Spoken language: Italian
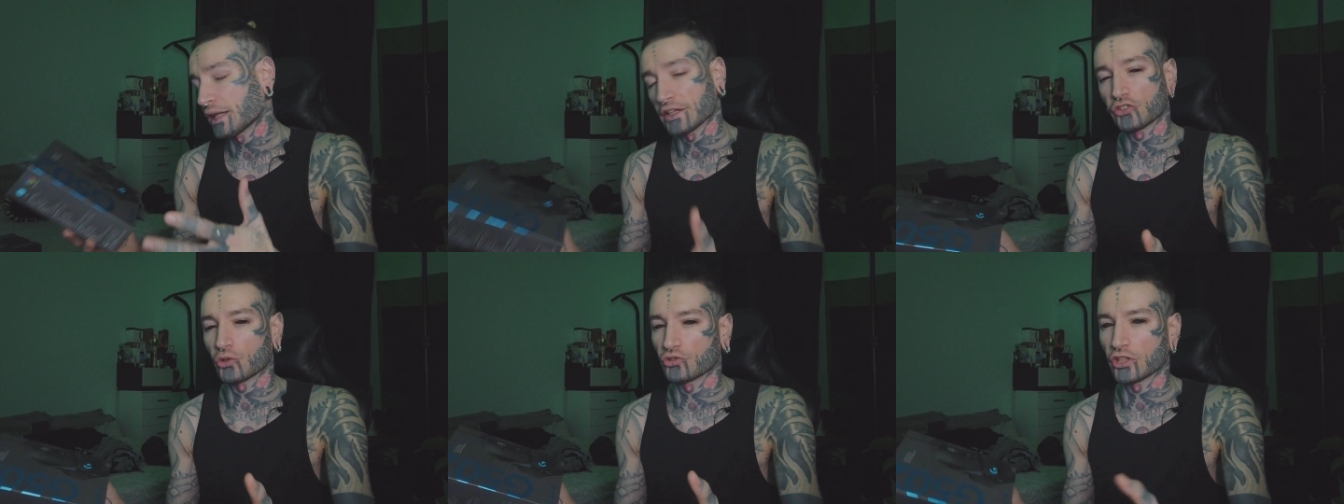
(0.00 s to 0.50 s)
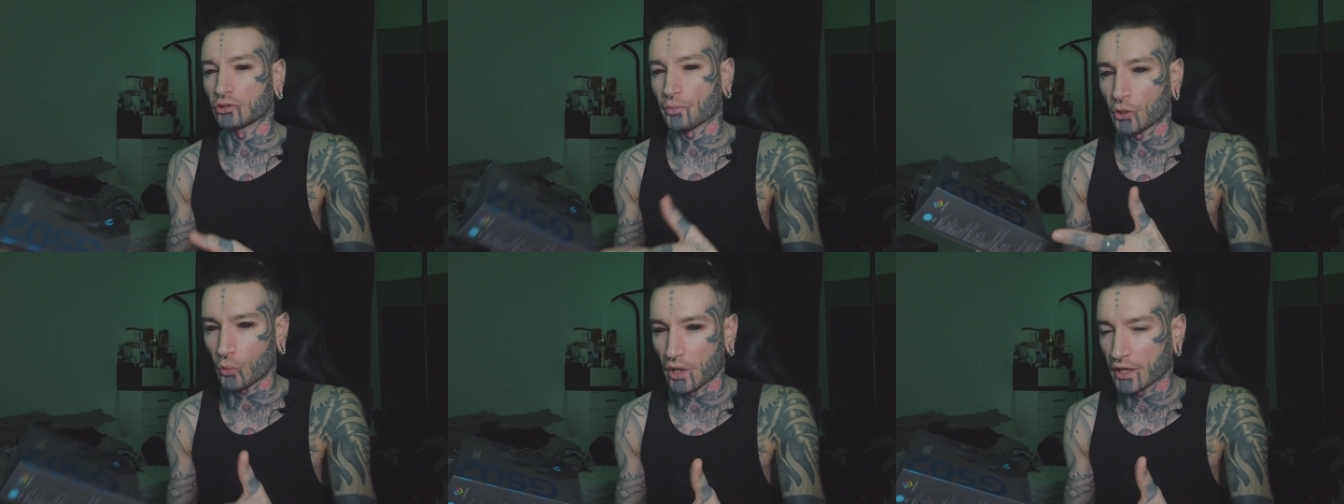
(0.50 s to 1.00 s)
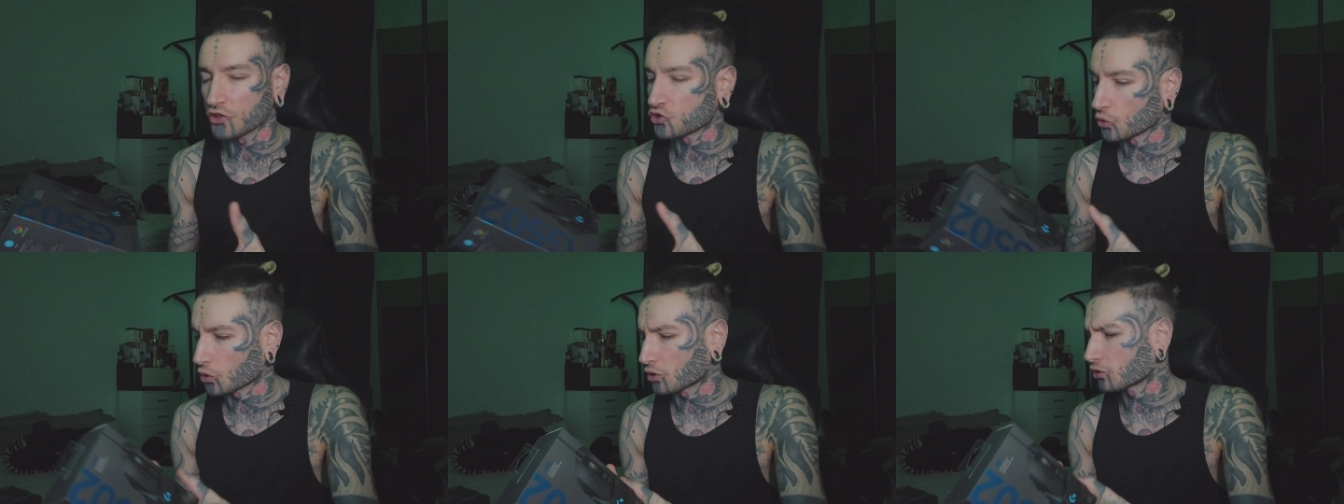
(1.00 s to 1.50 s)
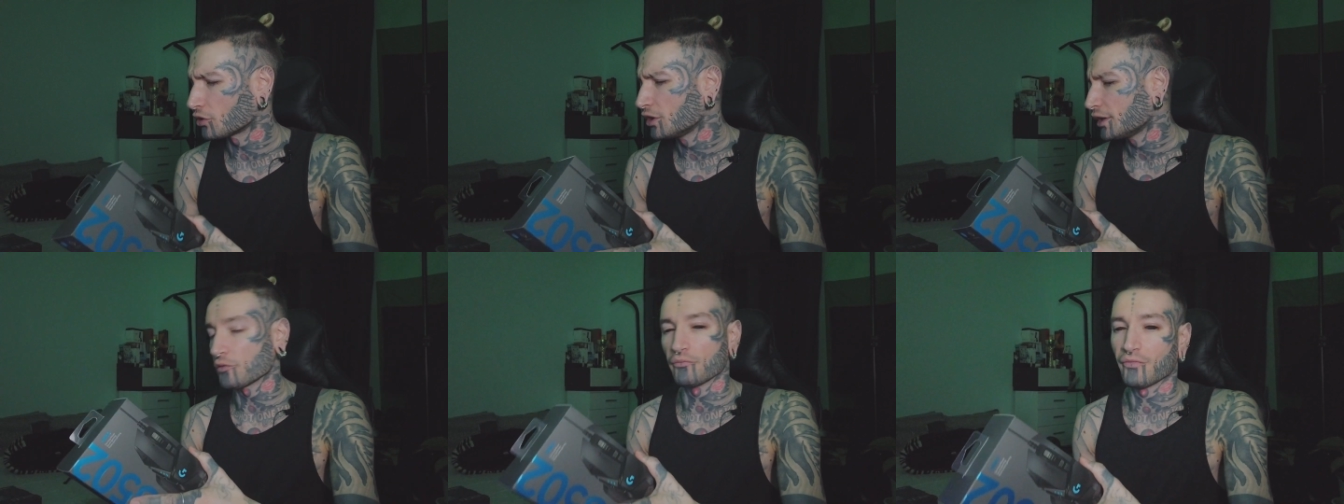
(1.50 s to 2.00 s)
adesso l'ho usato per qualche giorno,
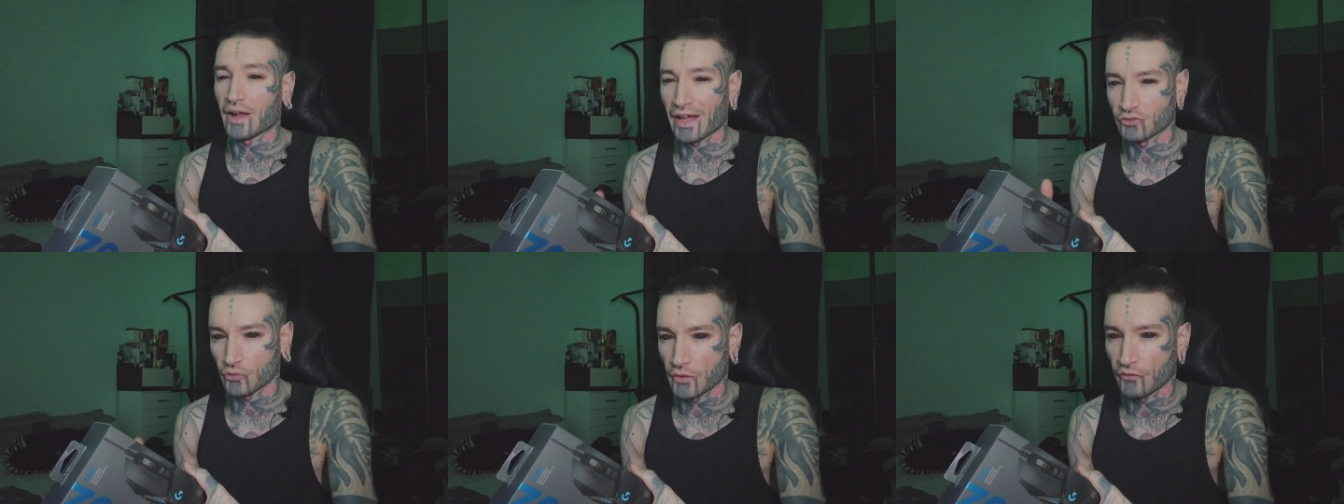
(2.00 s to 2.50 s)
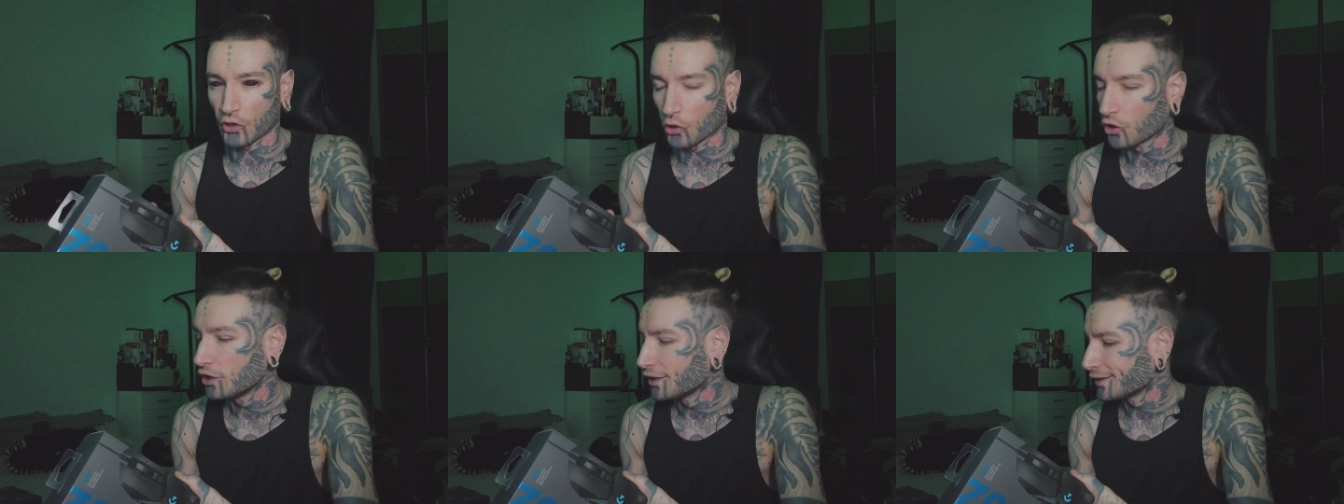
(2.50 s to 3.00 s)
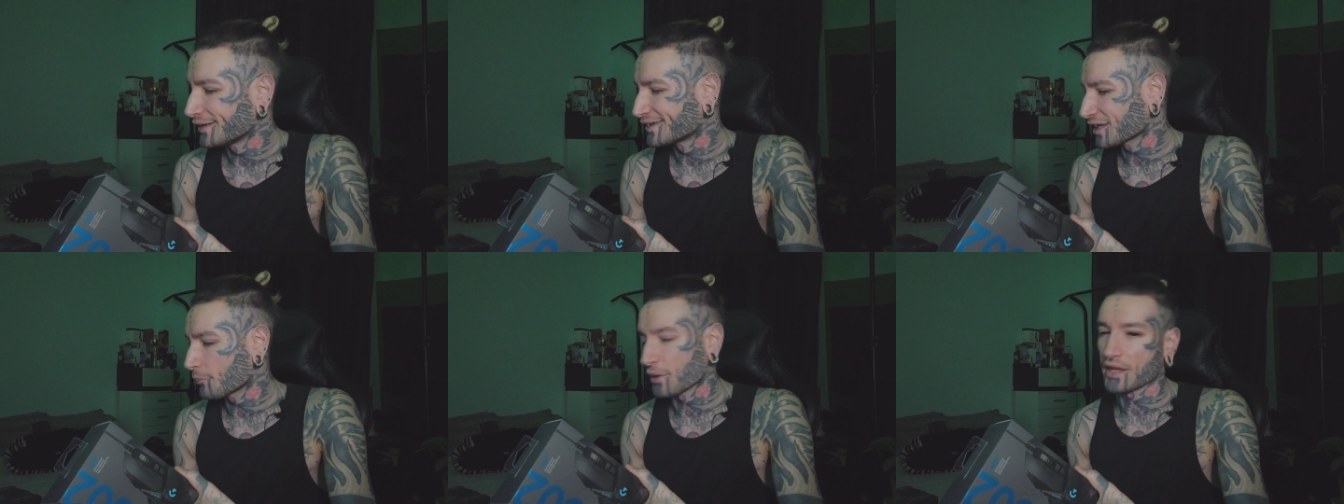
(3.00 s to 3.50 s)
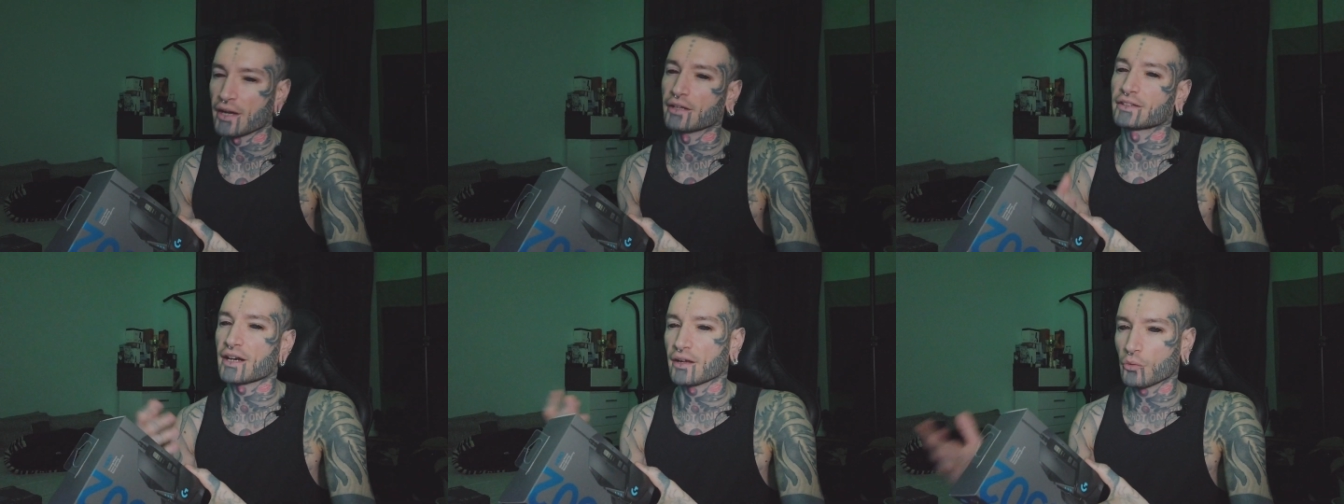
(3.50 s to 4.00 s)
poi in caso vi farò eh, sapere
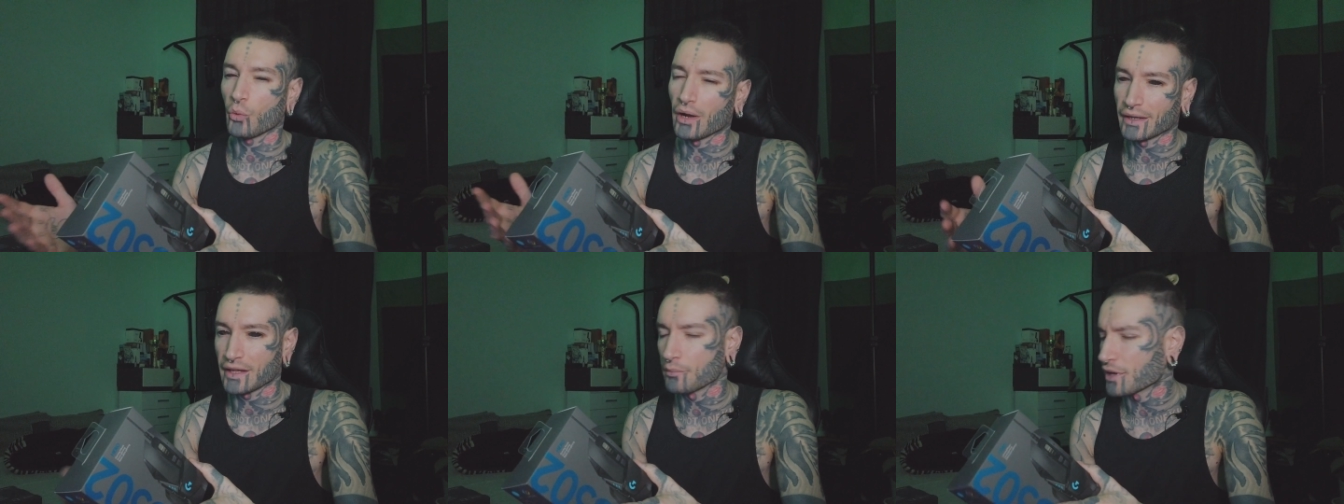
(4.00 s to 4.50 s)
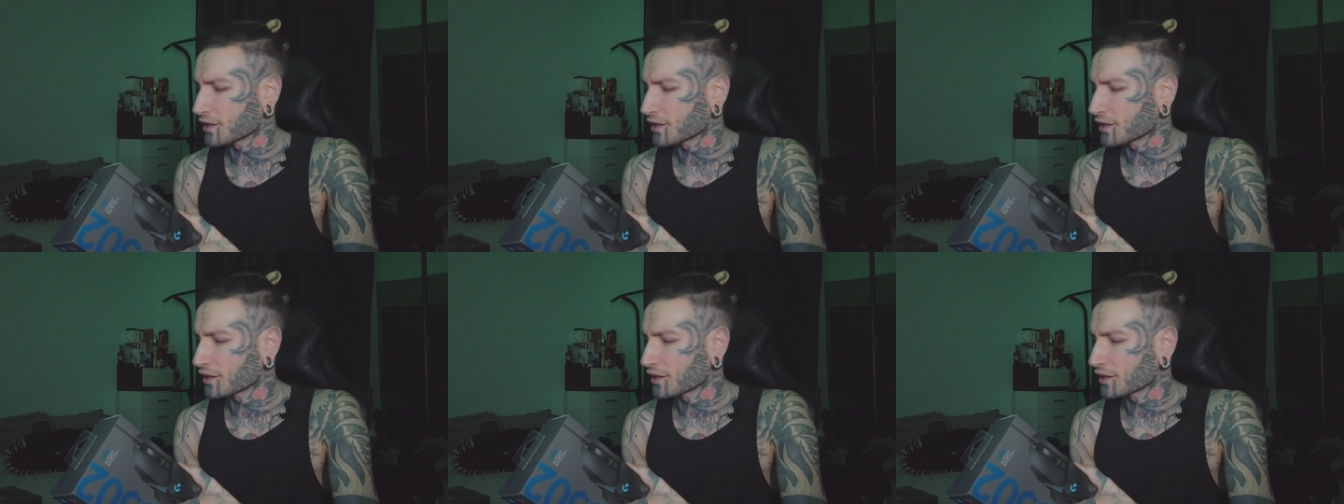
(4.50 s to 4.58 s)
tra qualche